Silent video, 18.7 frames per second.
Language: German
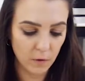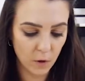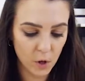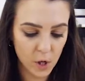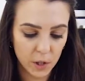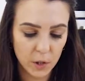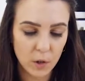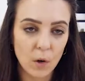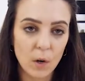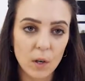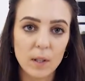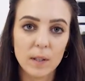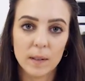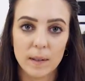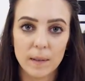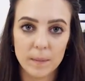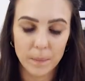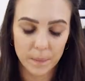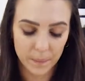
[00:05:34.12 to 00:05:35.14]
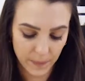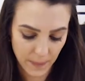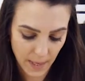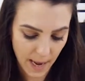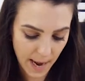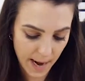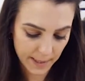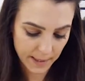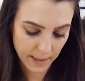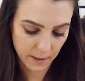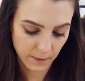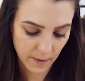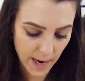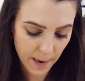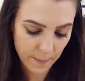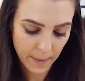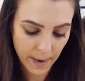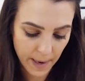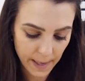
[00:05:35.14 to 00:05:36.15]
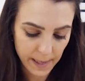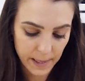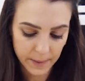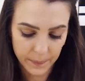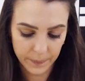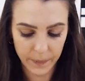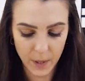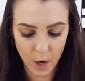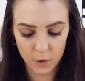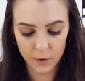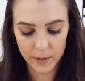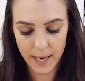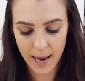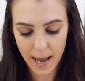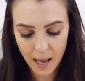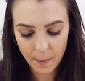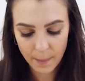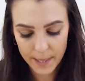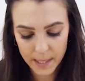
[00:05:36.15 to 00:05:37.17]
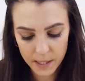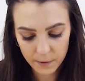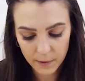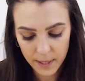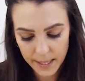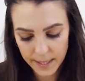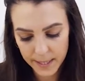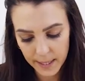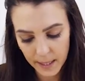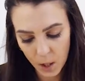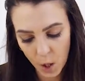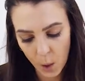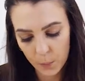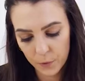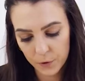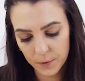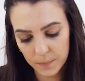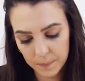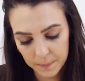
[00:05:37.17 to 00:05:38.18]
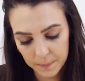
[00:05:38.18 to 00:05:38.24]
wollt noch ein, zweimal auf die Arbeitsfläche klopfen.